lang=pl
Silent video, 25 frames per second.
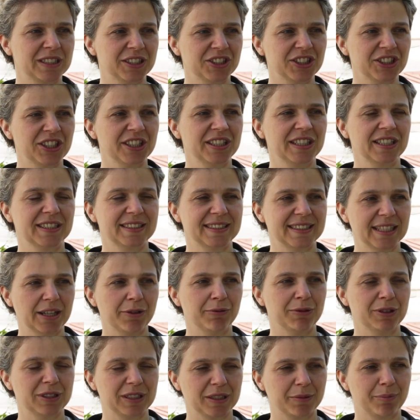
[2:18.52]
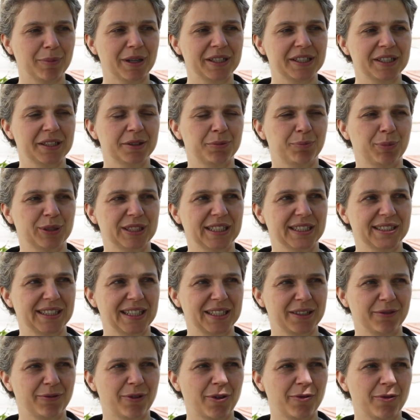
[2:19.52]
zniesienia ceł i tych barier
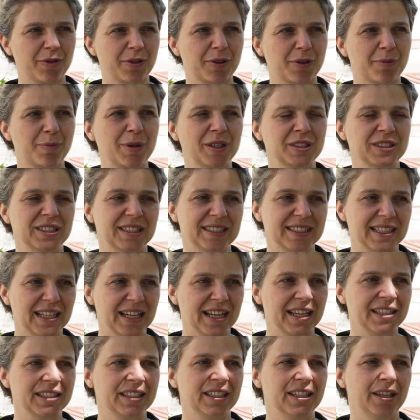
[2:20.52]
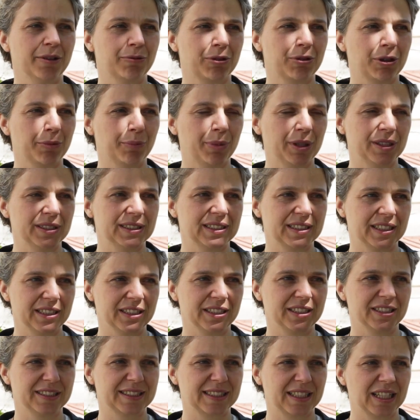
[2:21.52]
pozataryfowych będzie zalanie
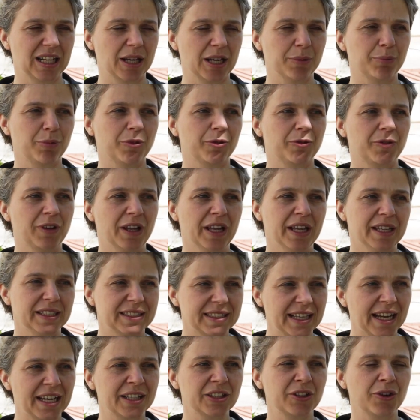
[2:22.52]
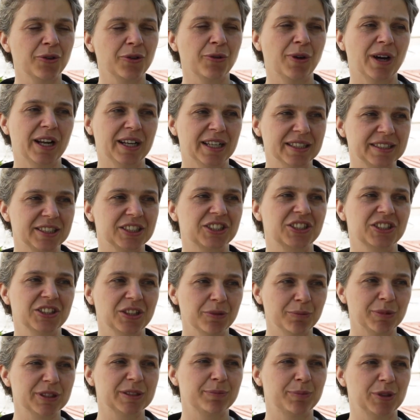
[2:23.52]
europejskich sklepów tanią, ale też
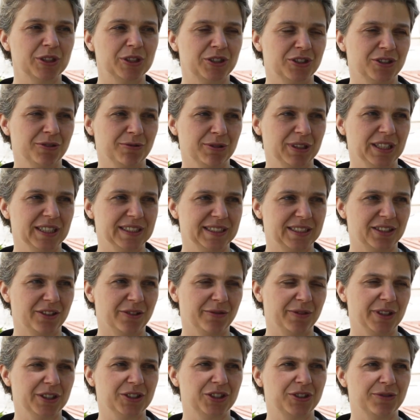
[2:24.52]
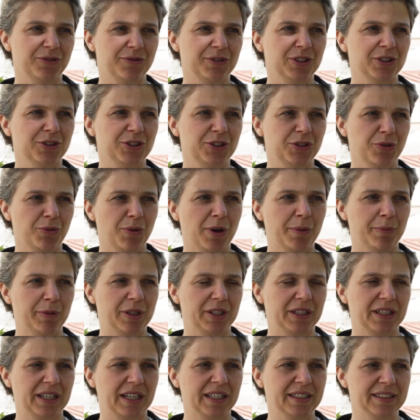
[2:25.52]
niebezpieczną dla zdrowia żywnością
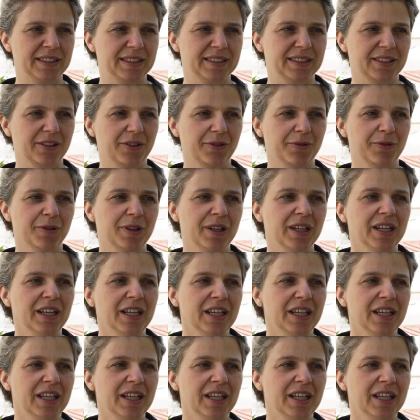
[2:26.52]
amerykańską.